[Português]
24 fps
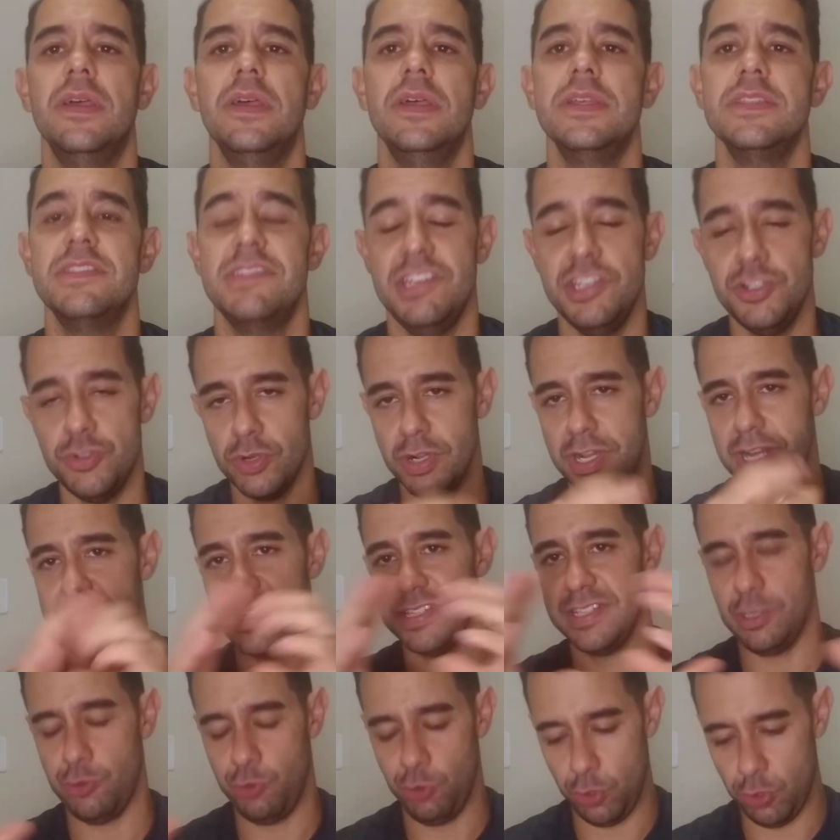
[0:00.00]
Se a gente
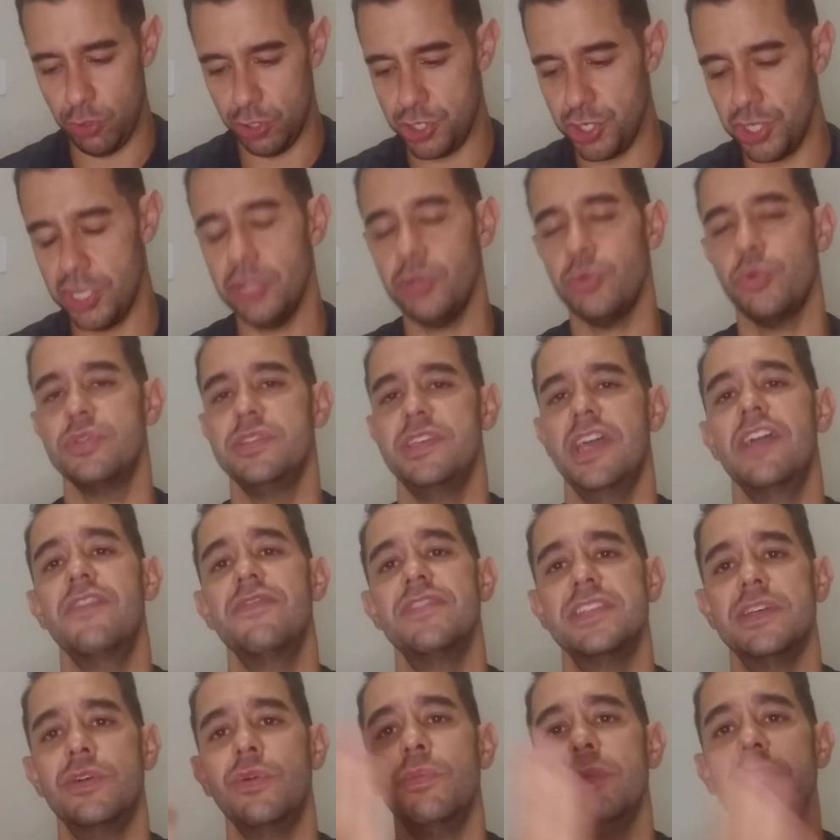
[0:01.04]
organizar a tua rotina, tu consegue
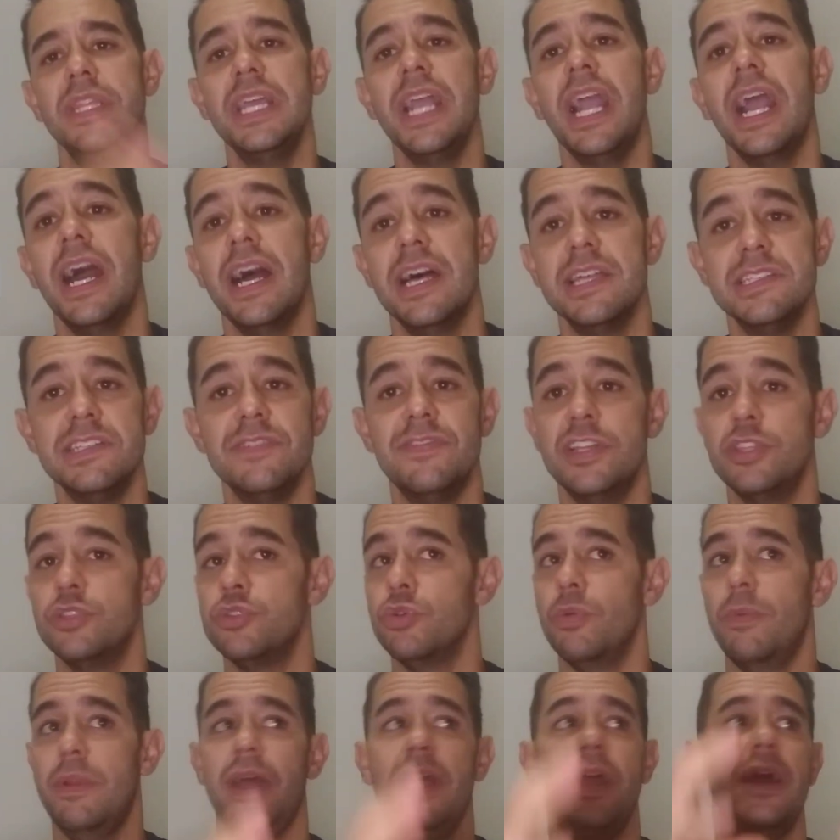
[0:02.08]
fazer comida em casa, vai te
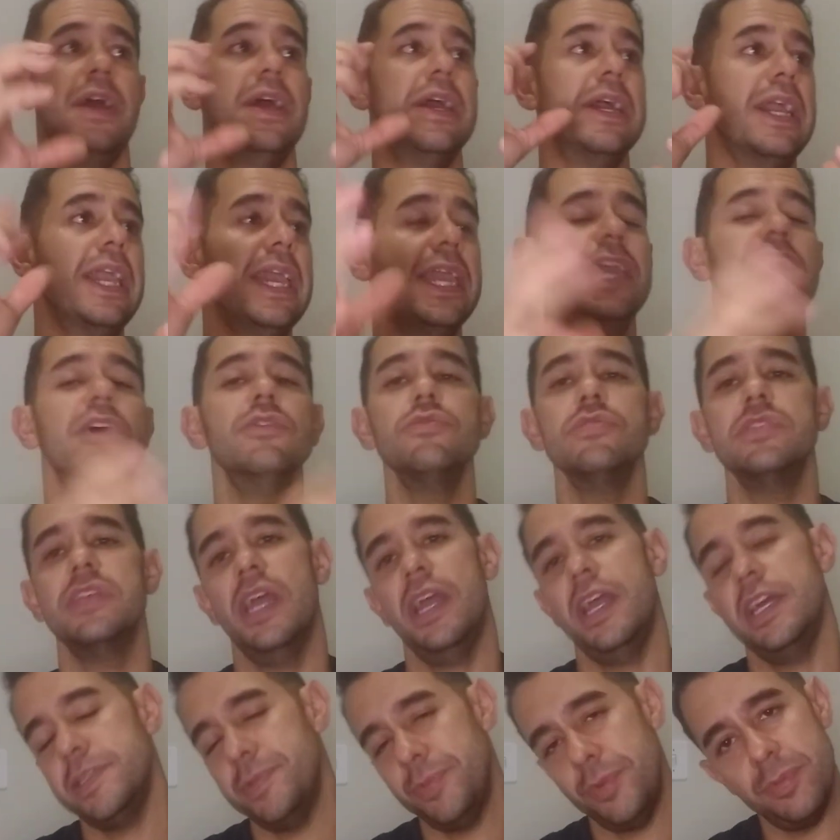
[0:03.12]
sobrar 500
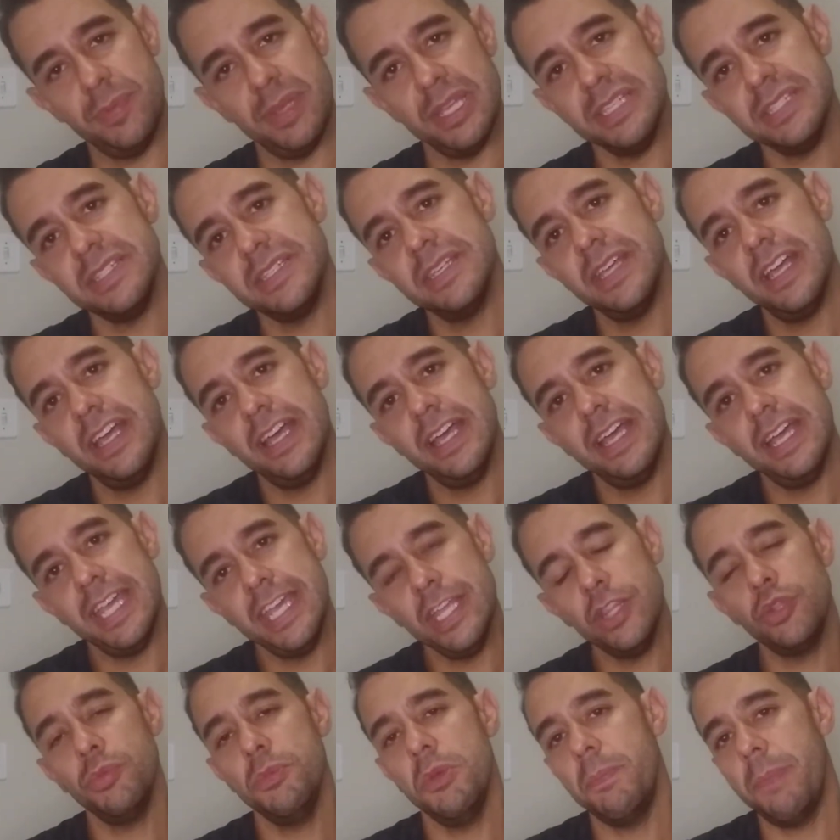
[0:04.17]
reais por mês e
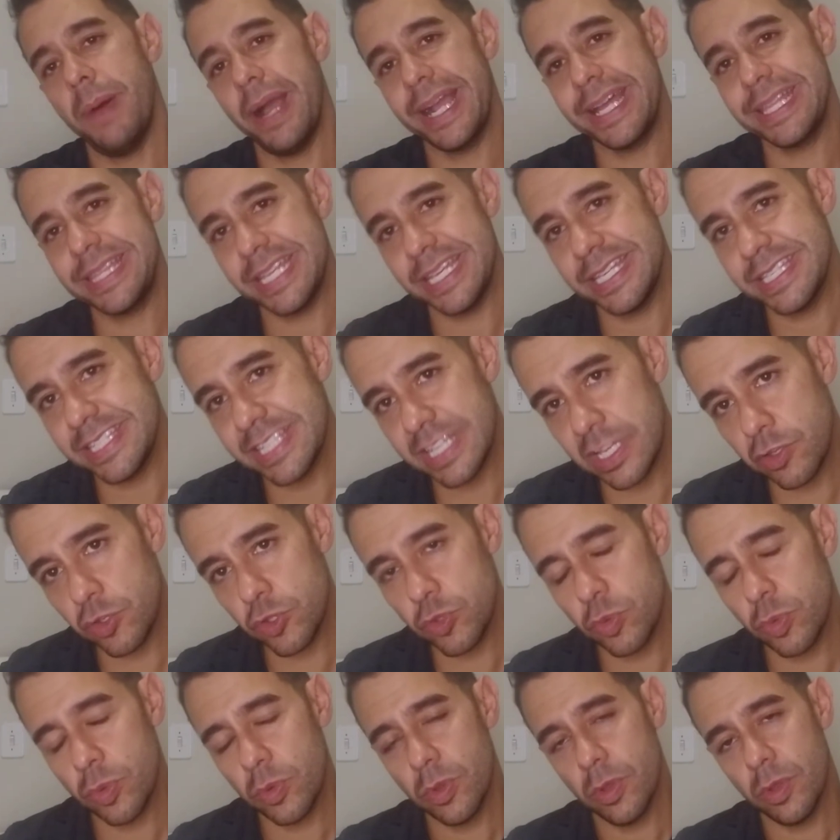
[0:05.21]
tu me paga 300
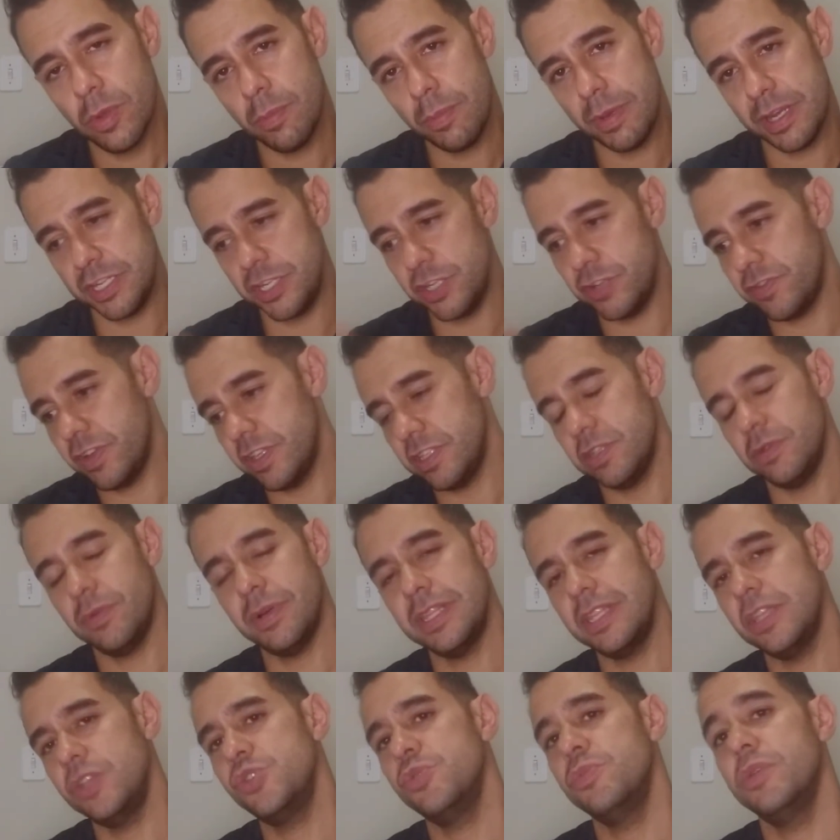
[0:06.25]
pra gente fazer um
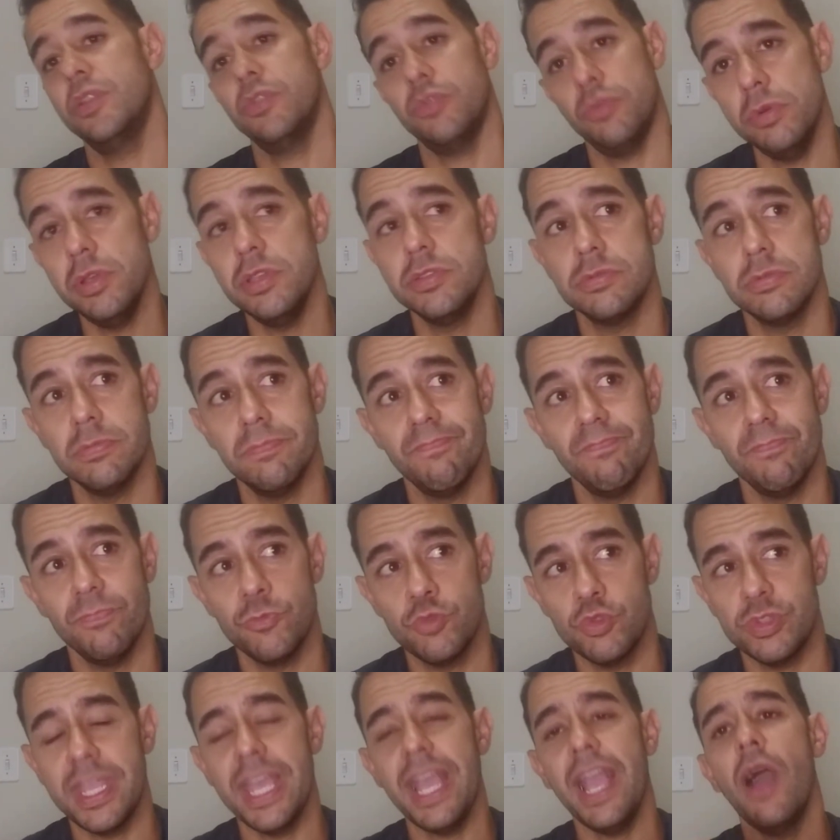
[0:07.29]
atendimento com isso.
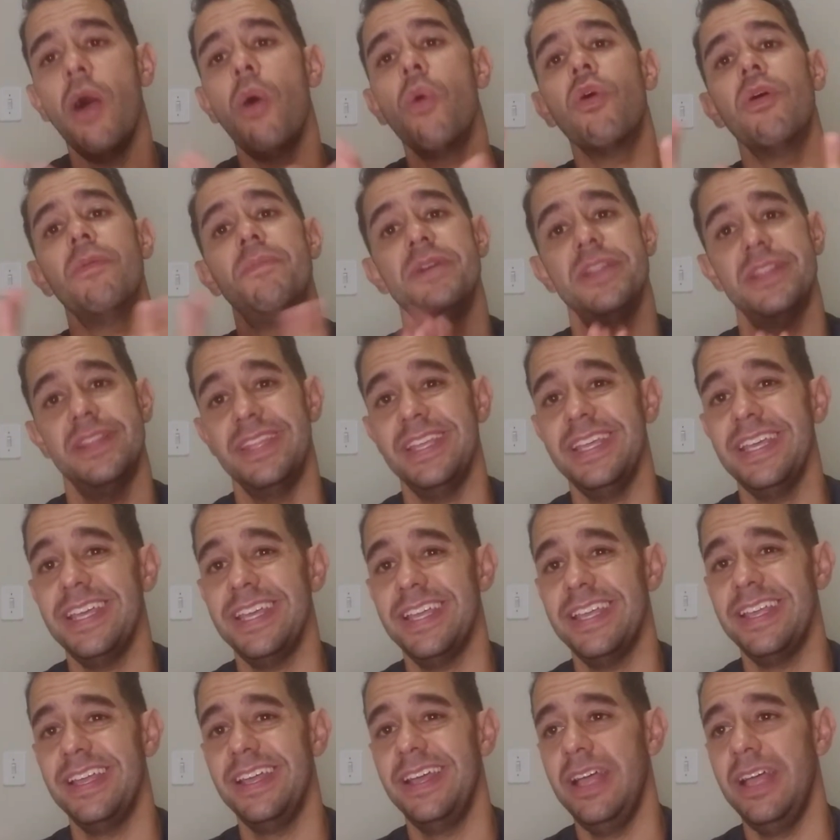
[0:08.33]
Tu tem algo a
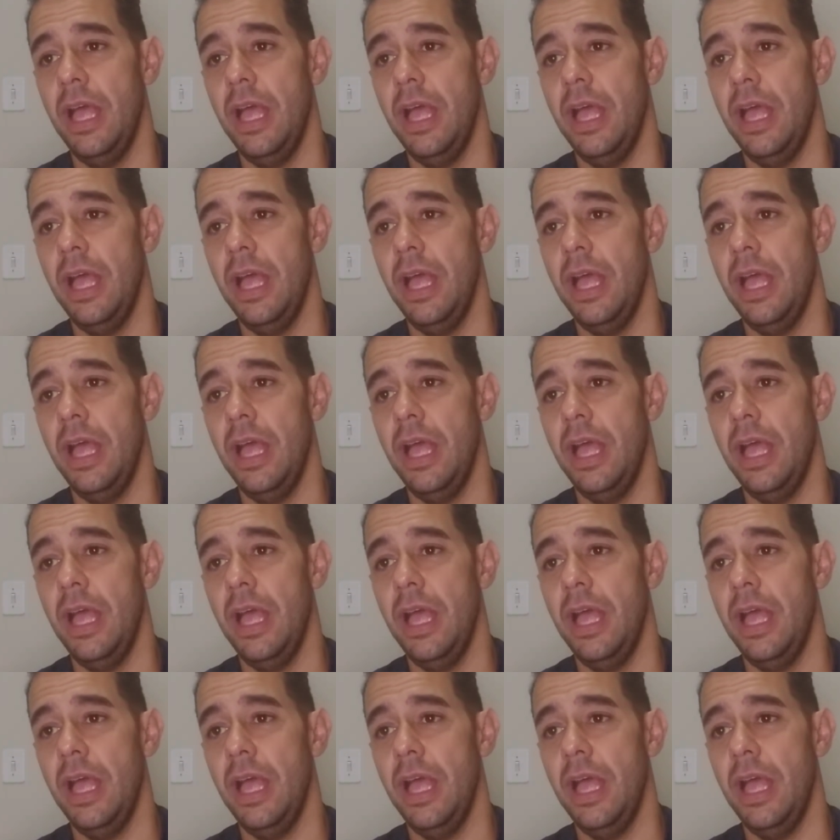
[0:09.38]
perder?